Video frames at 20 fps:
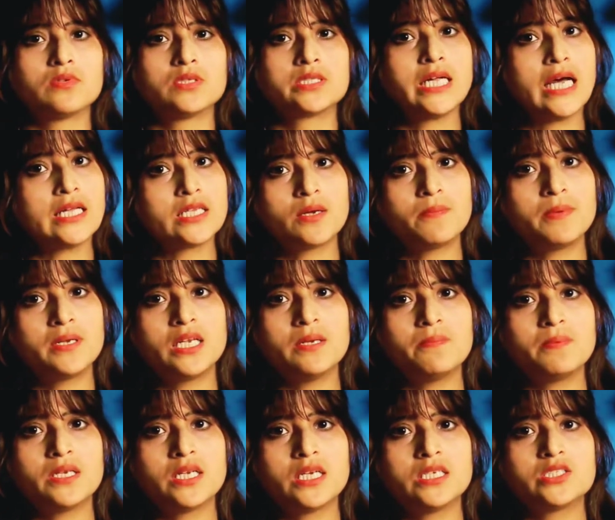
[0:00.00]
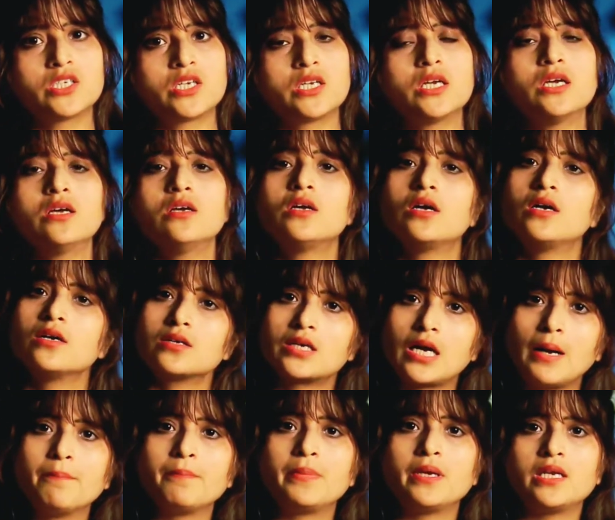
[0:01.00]
ज़्यादा भी नहीं पीना चाहिए
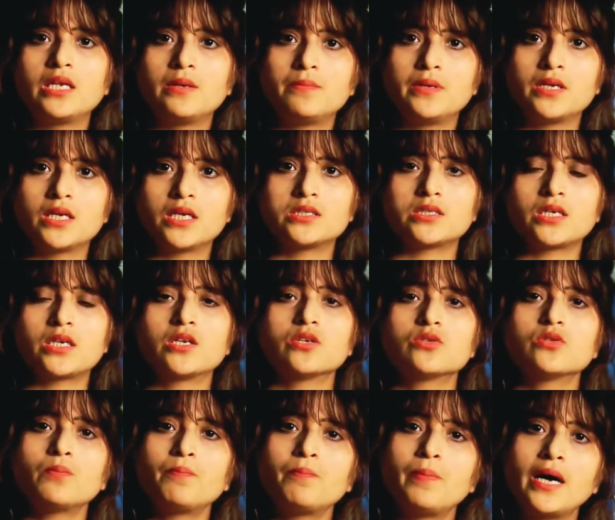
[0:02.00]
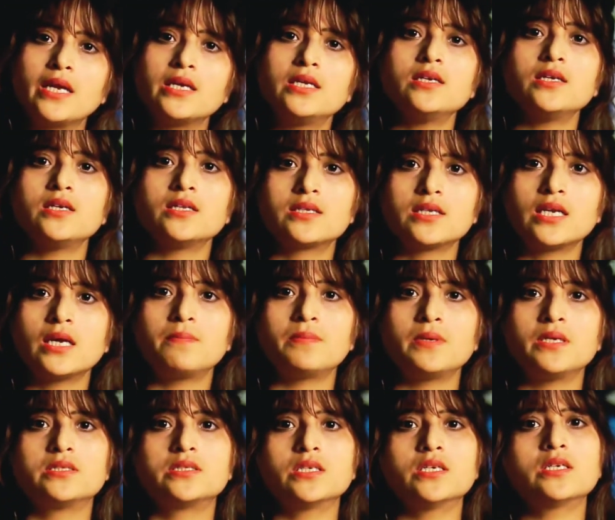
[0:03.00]
कम भी नहीं पीना चाहिए तो पानी इतना
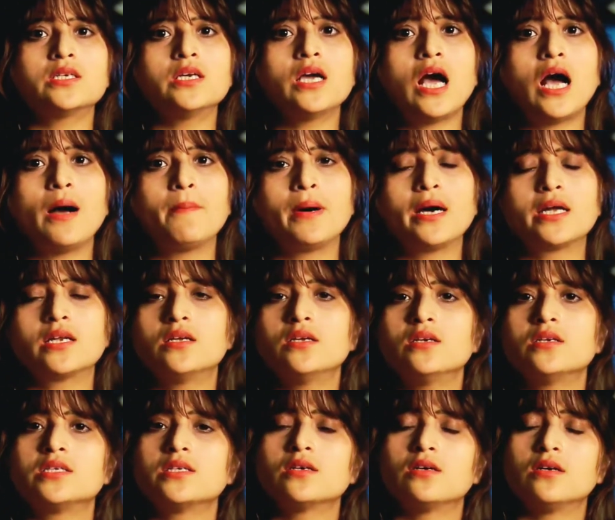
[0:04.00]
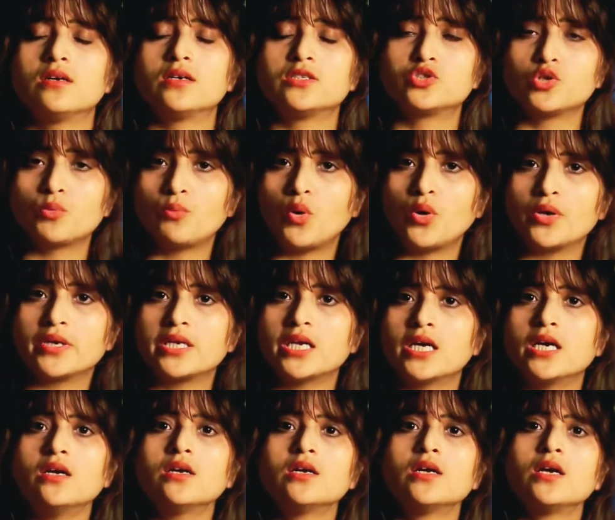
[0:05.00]
पीजिए कि हमारी जो बॉडी
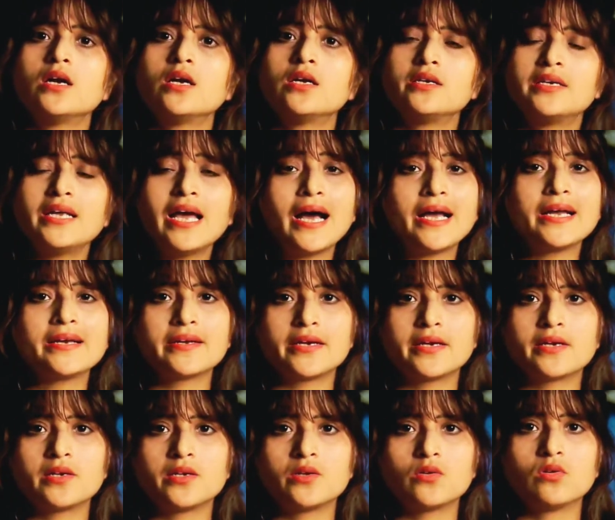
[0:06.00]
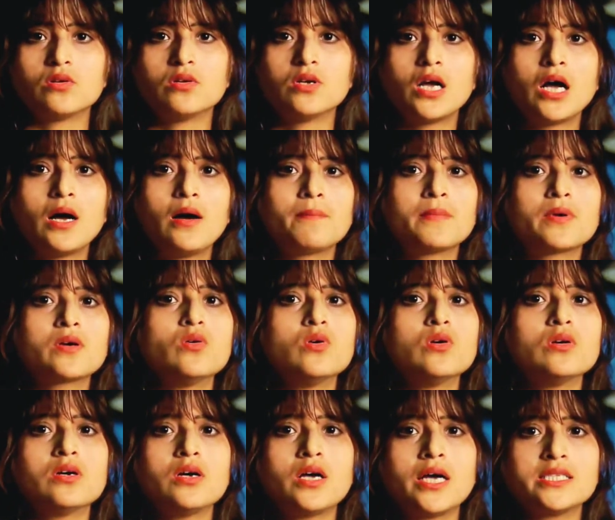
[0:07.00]
है डिहाइड्रेट नहीं हो हमको
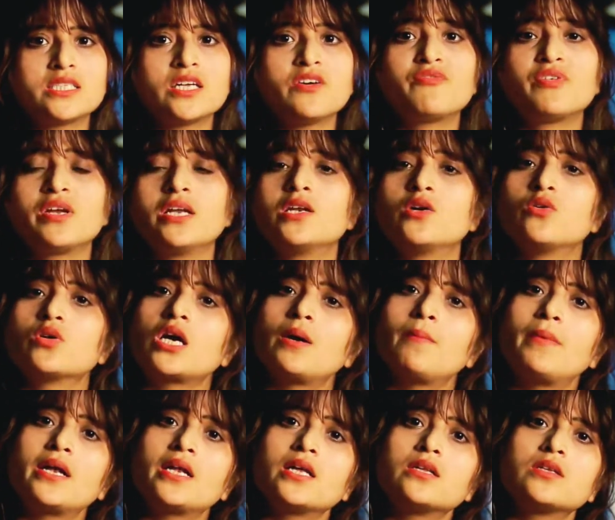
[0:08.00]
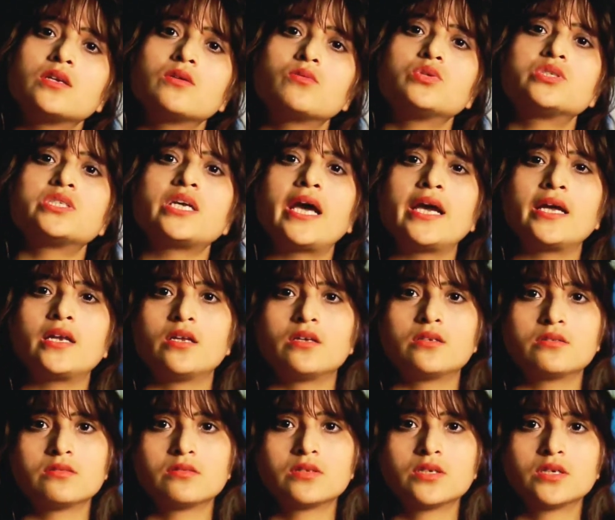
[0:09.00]
ऐसा फील नहीं हो कि हमारे अंदर कुछ है ही नहीं